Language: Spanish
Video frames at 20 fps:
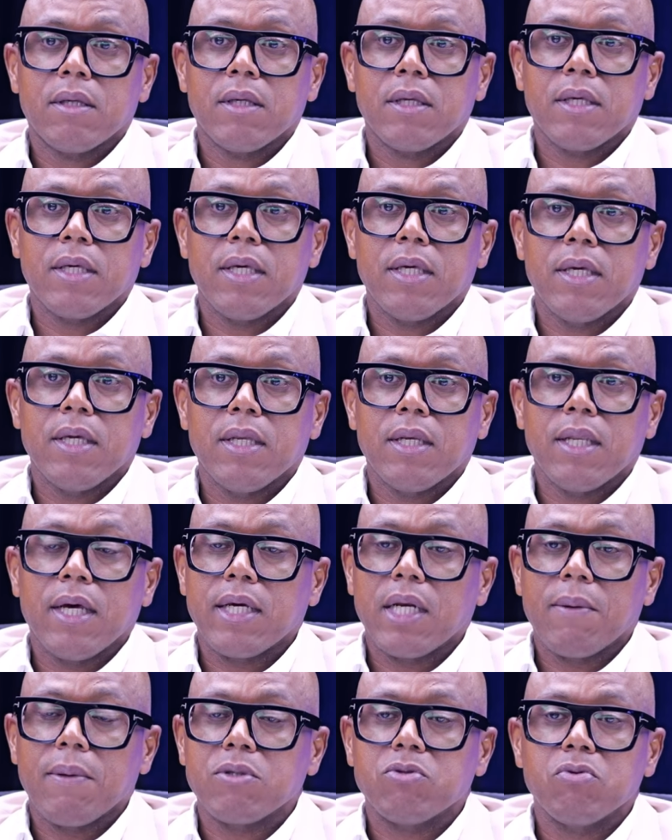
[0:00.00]
que las
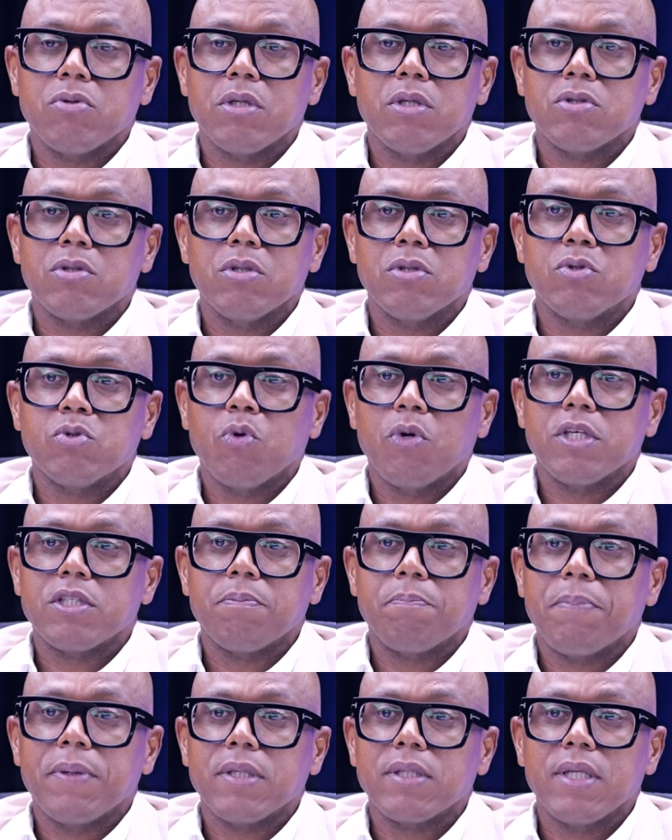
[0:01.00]
grabaciones no les
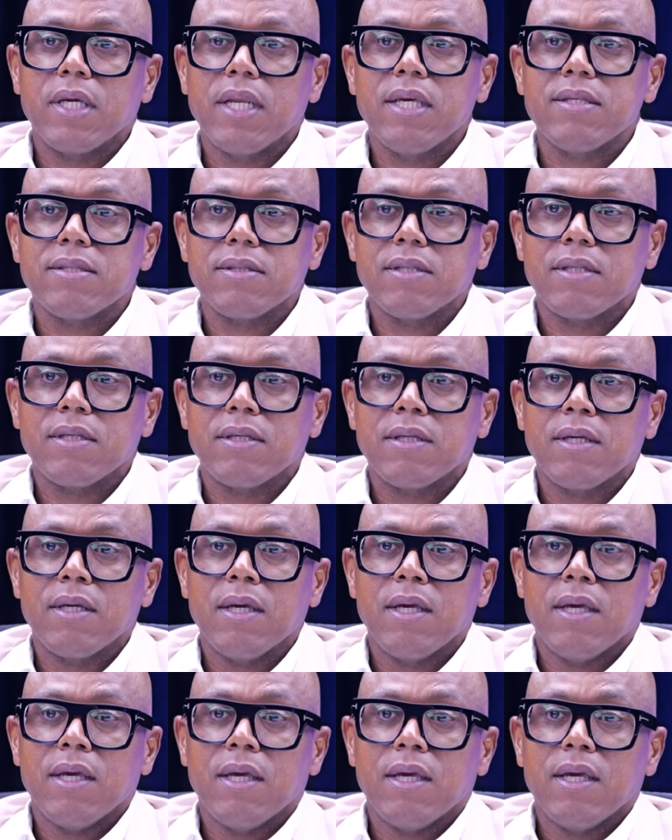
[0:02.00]
pertenecen
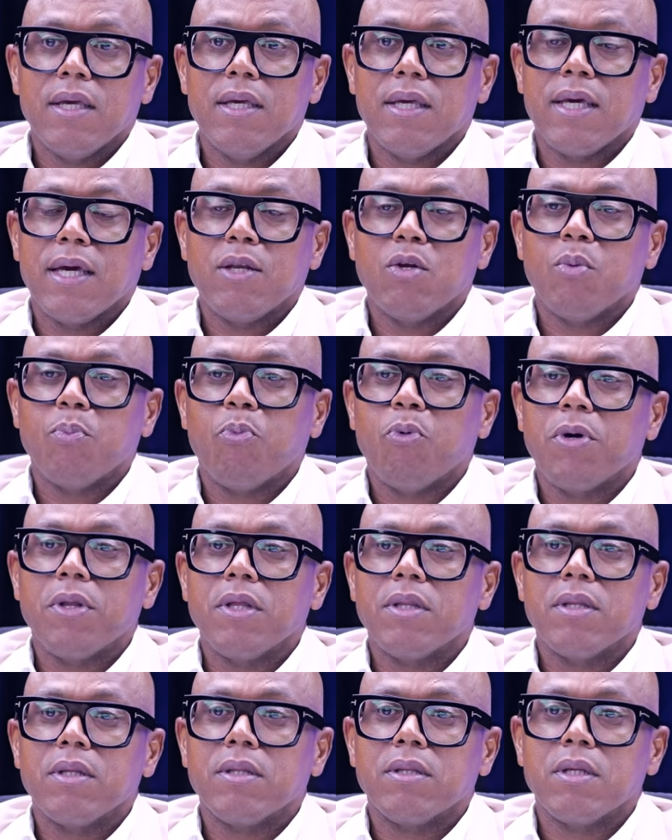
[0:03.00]
y que no
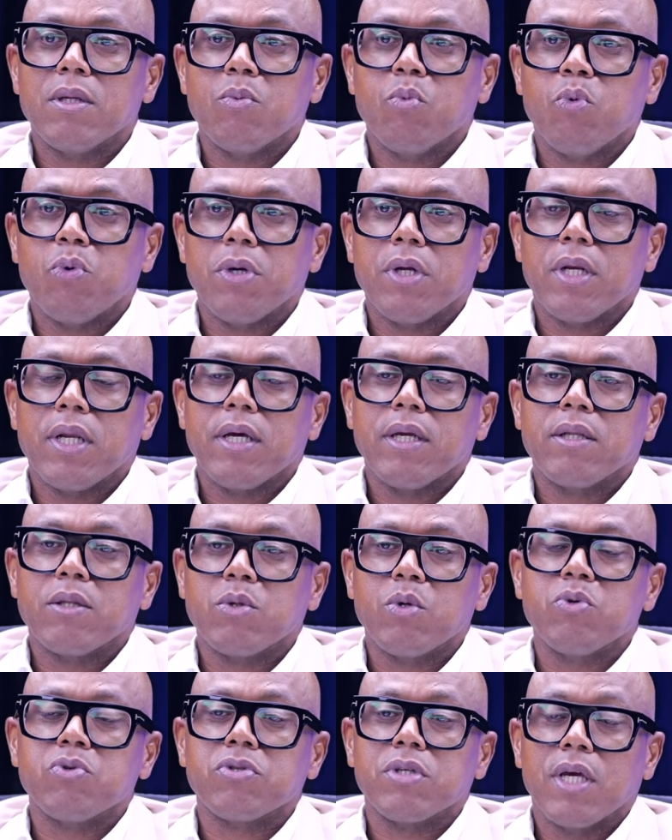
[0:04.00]
pueden distribuirlas.
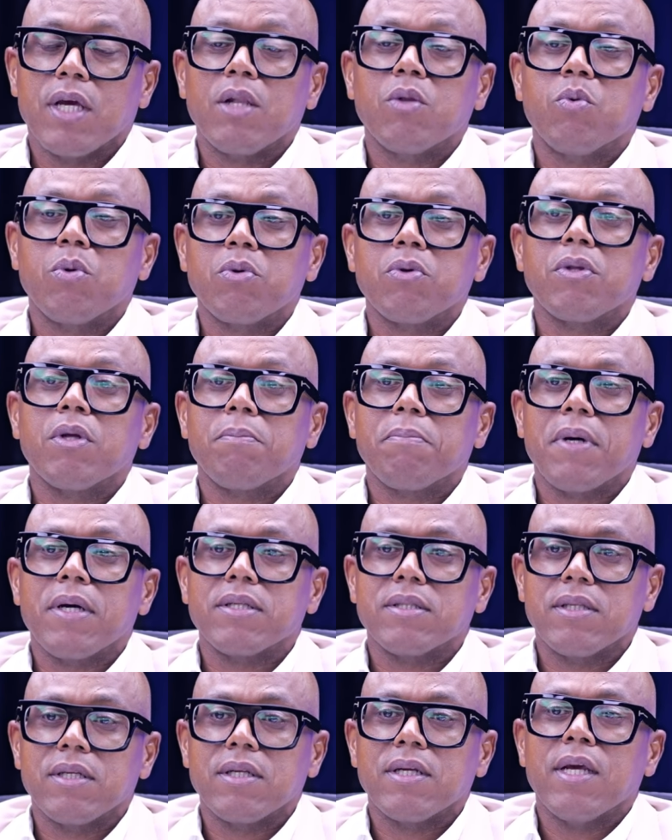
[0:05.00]
Entonces, el dueño del
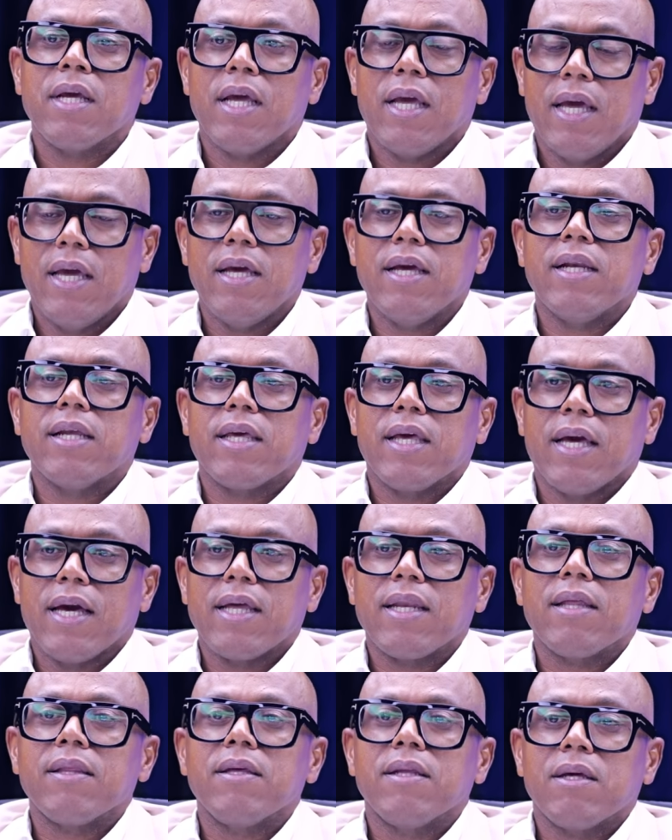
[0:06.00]
máster es el que
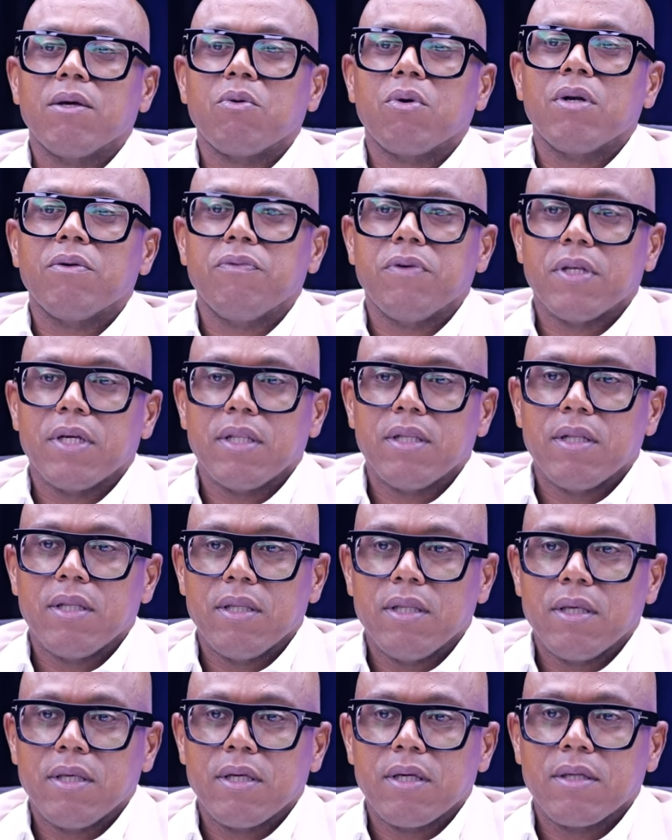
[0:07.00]
gana dinero al final del
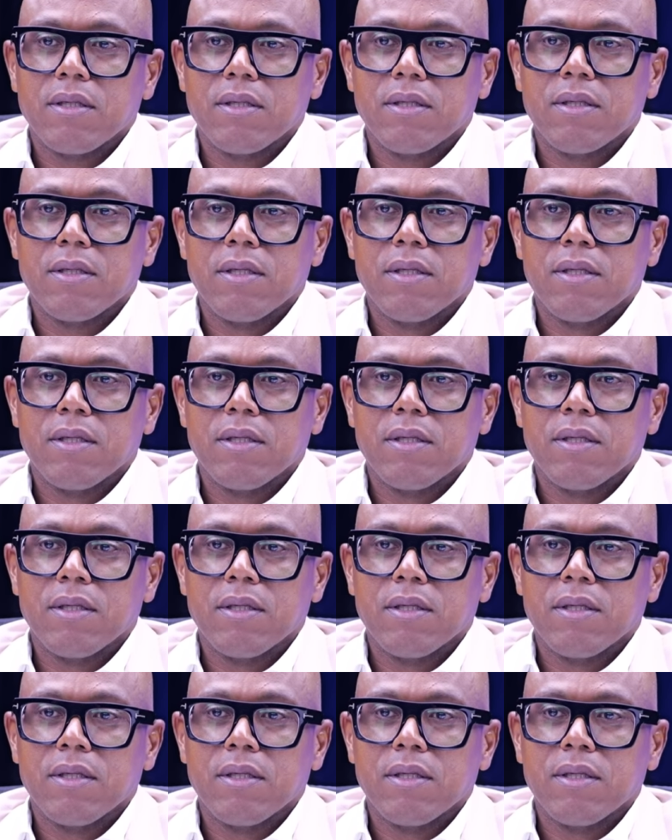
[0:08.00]
día.